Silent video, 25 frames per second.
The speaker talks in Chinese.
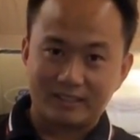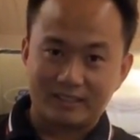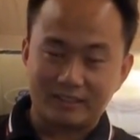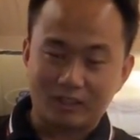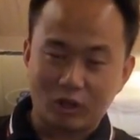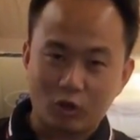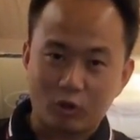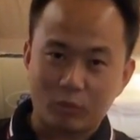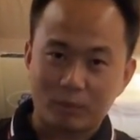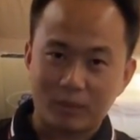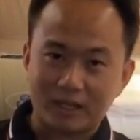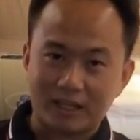
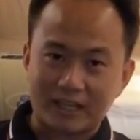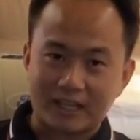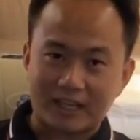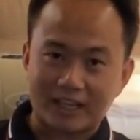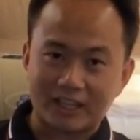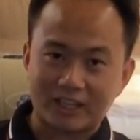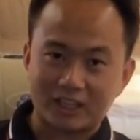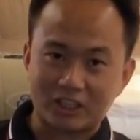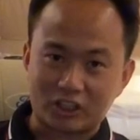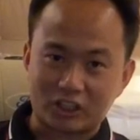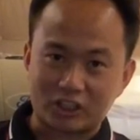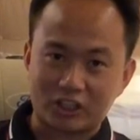当我们给
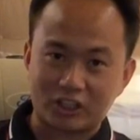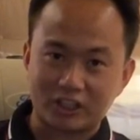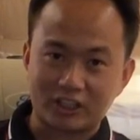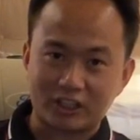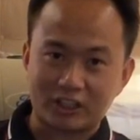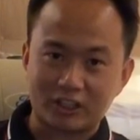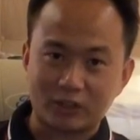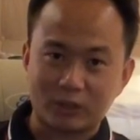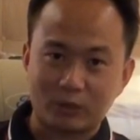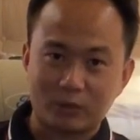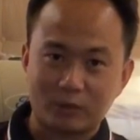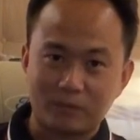它一个指示
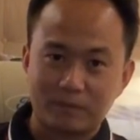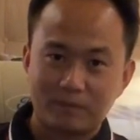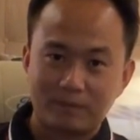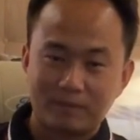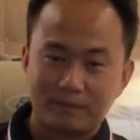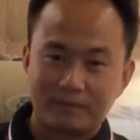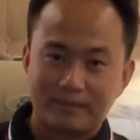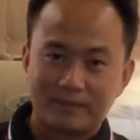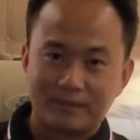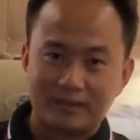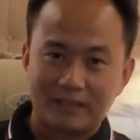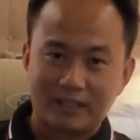的时候，
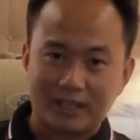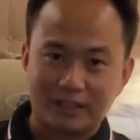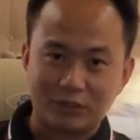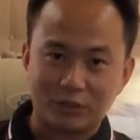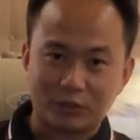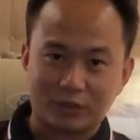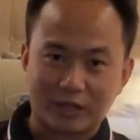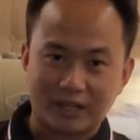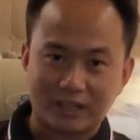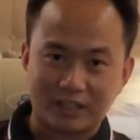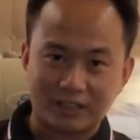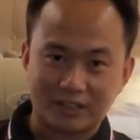它
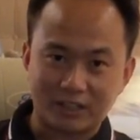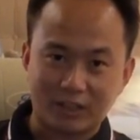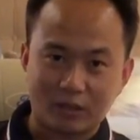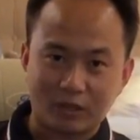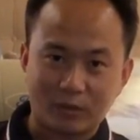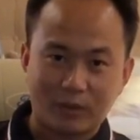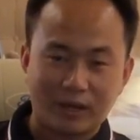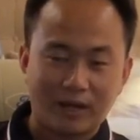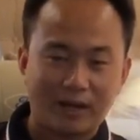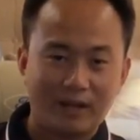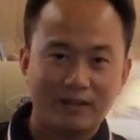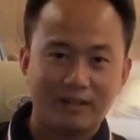就开始
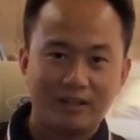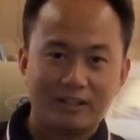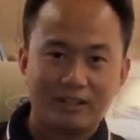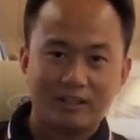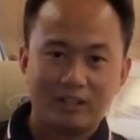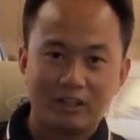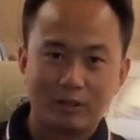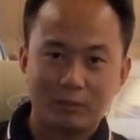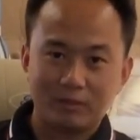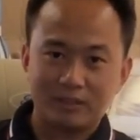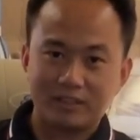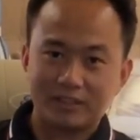侧滑。
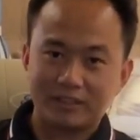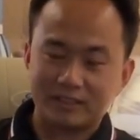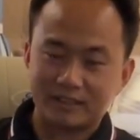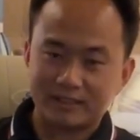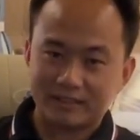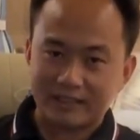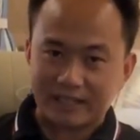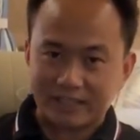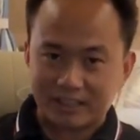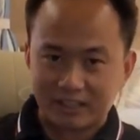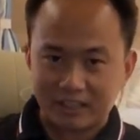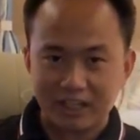那么
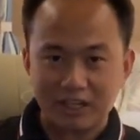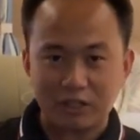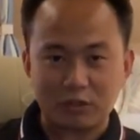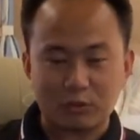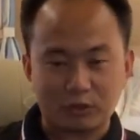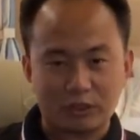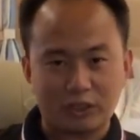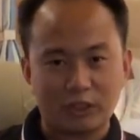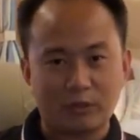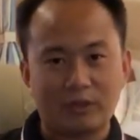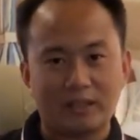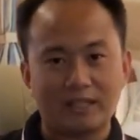在这
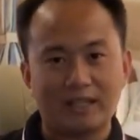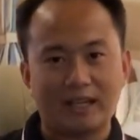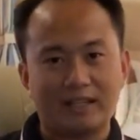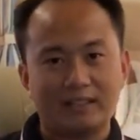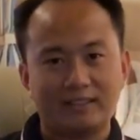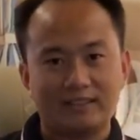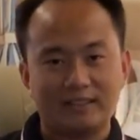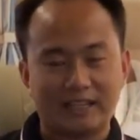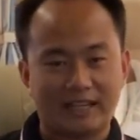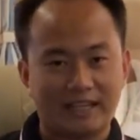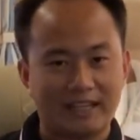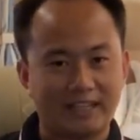种情况下，
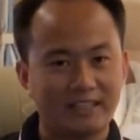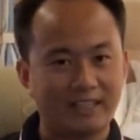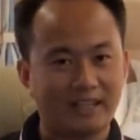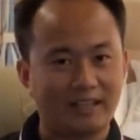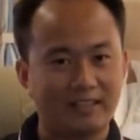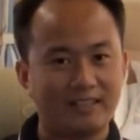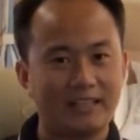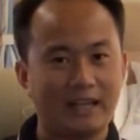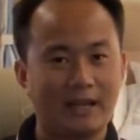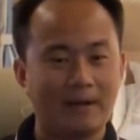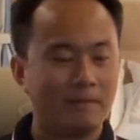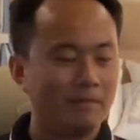大家
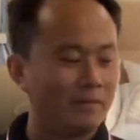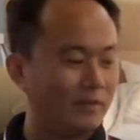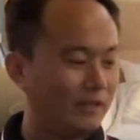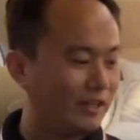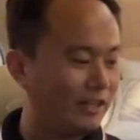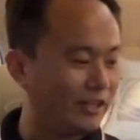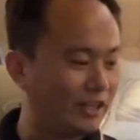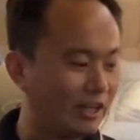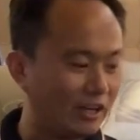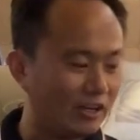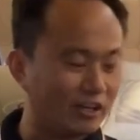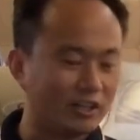想一下，
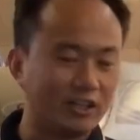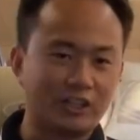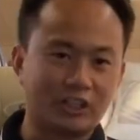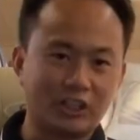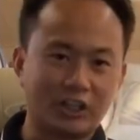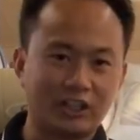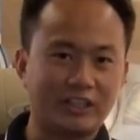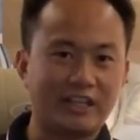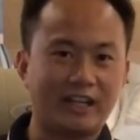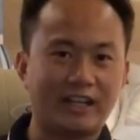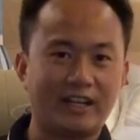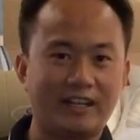两个
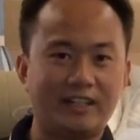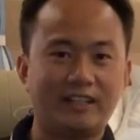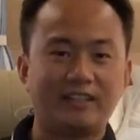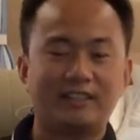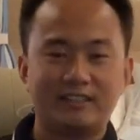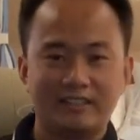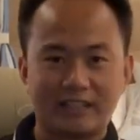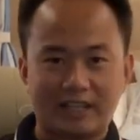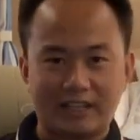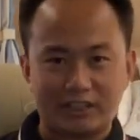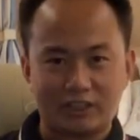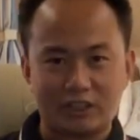成年人
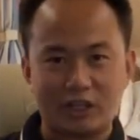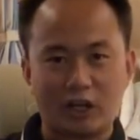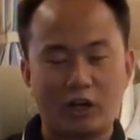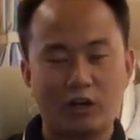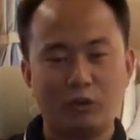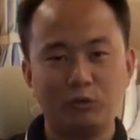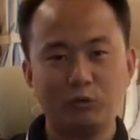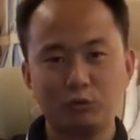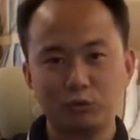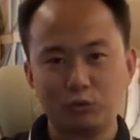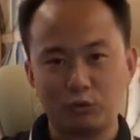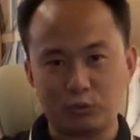在
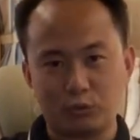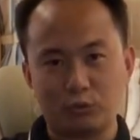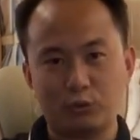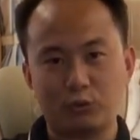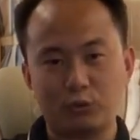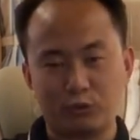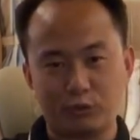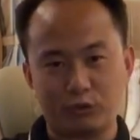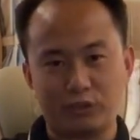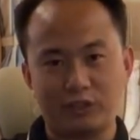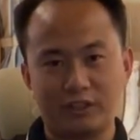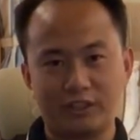长
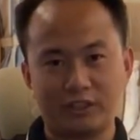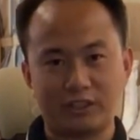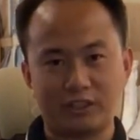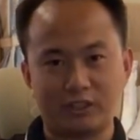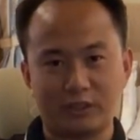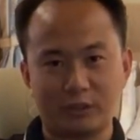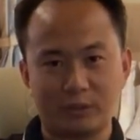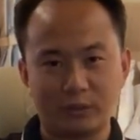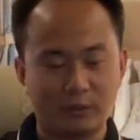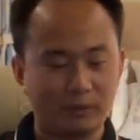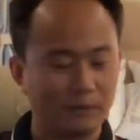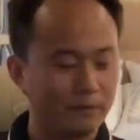途旅行的
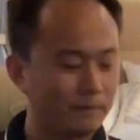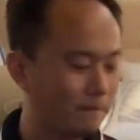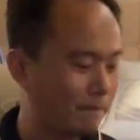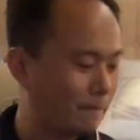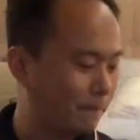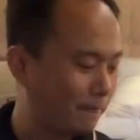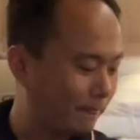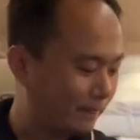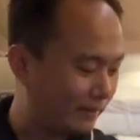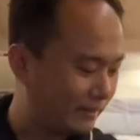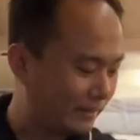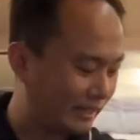时候，
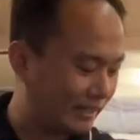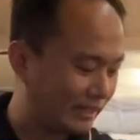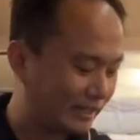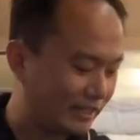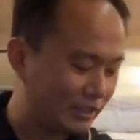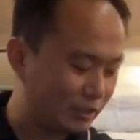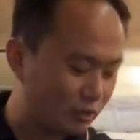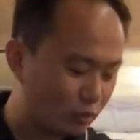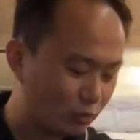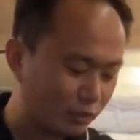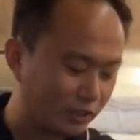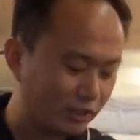大家
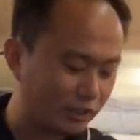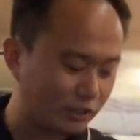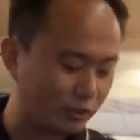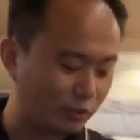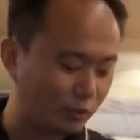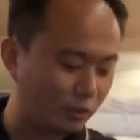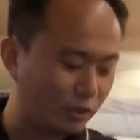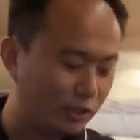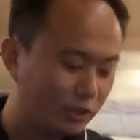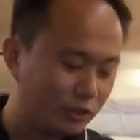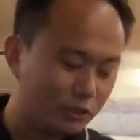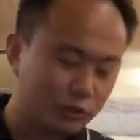在坐的时
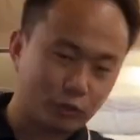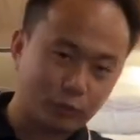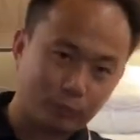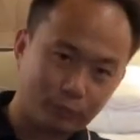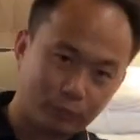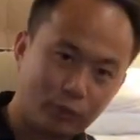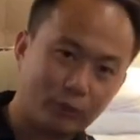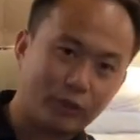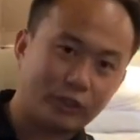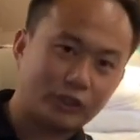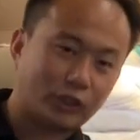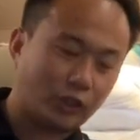候，就
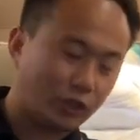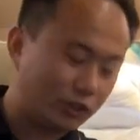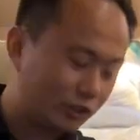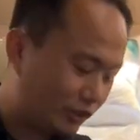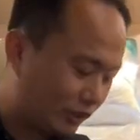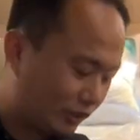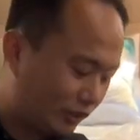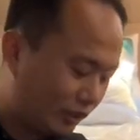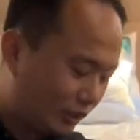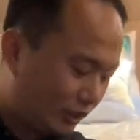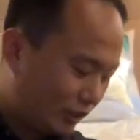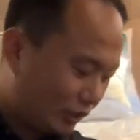不会导
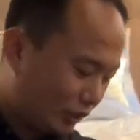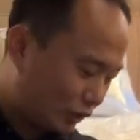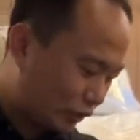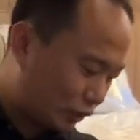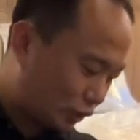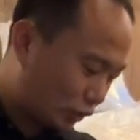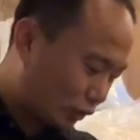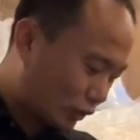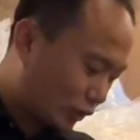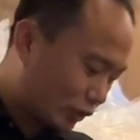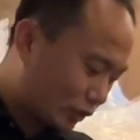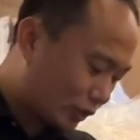致
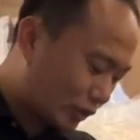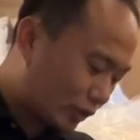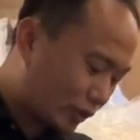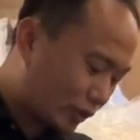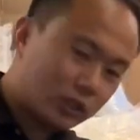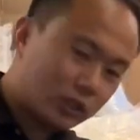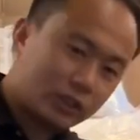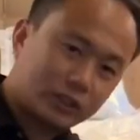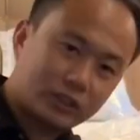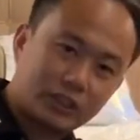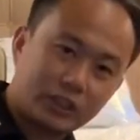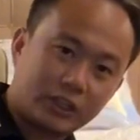手
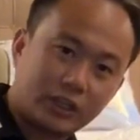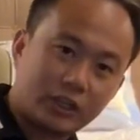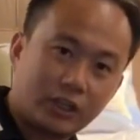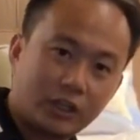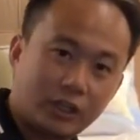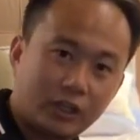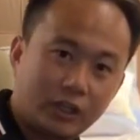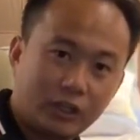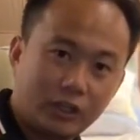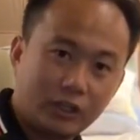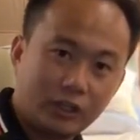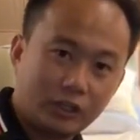这
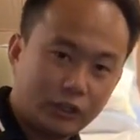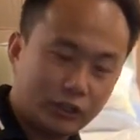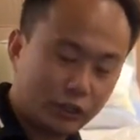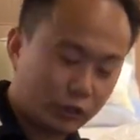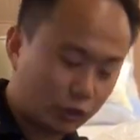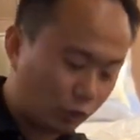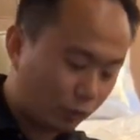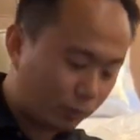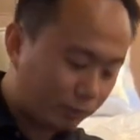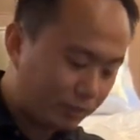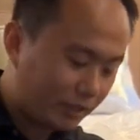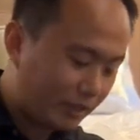个
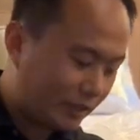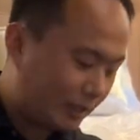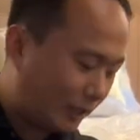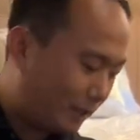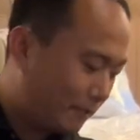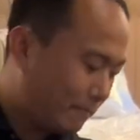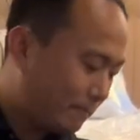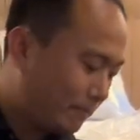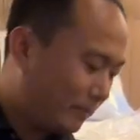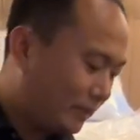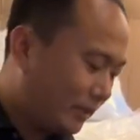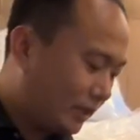手臂
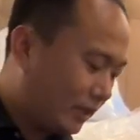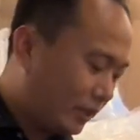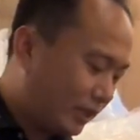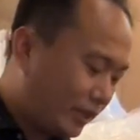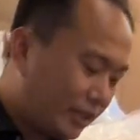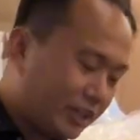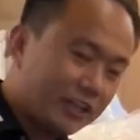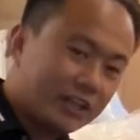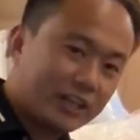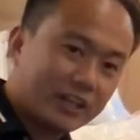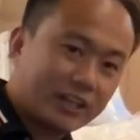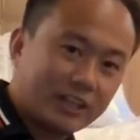呢和
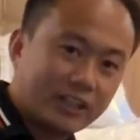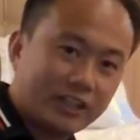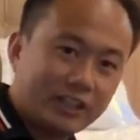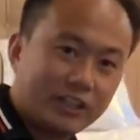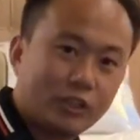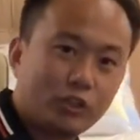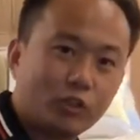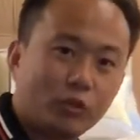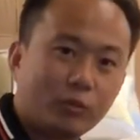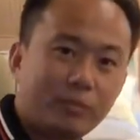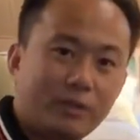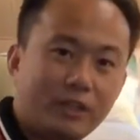另一个人
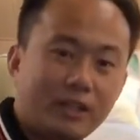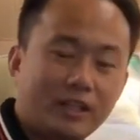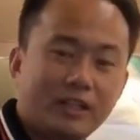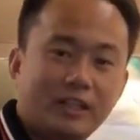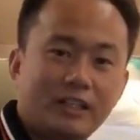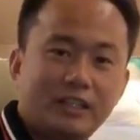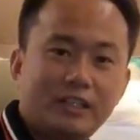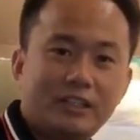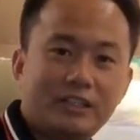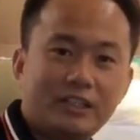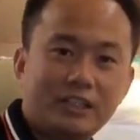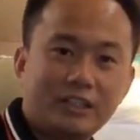的手臂
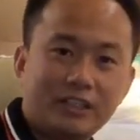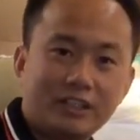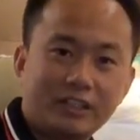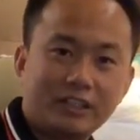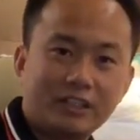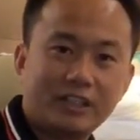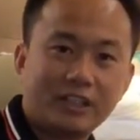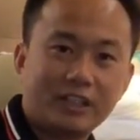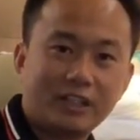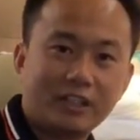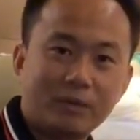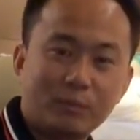进
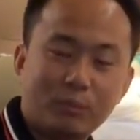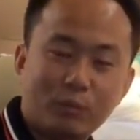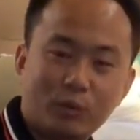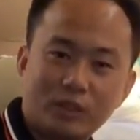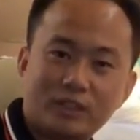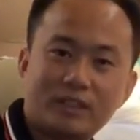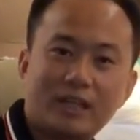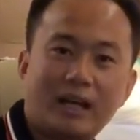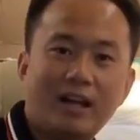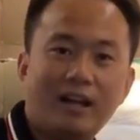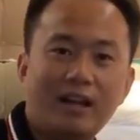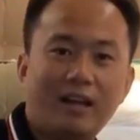行这个
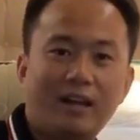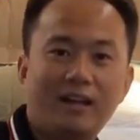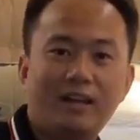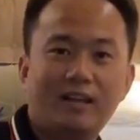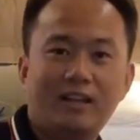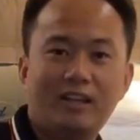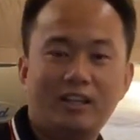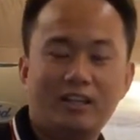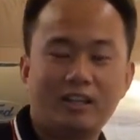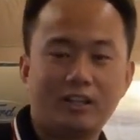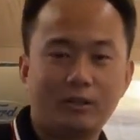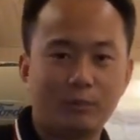摩擦了。
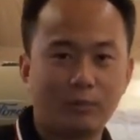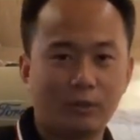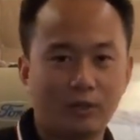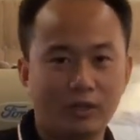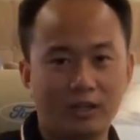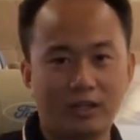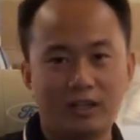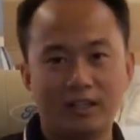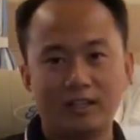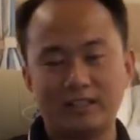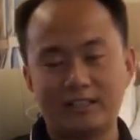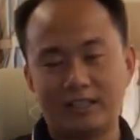那
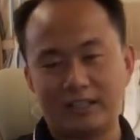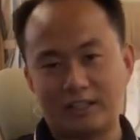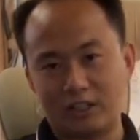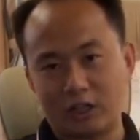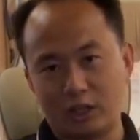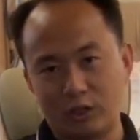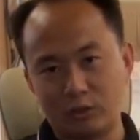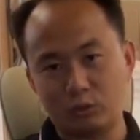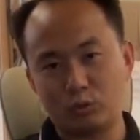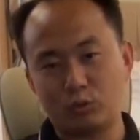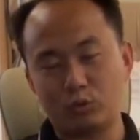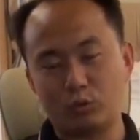么在
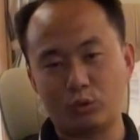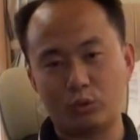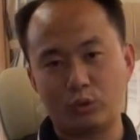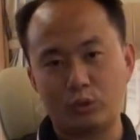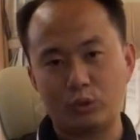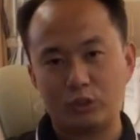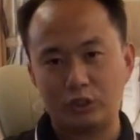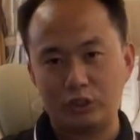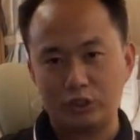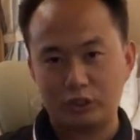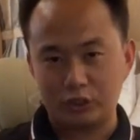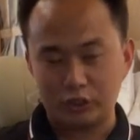长途。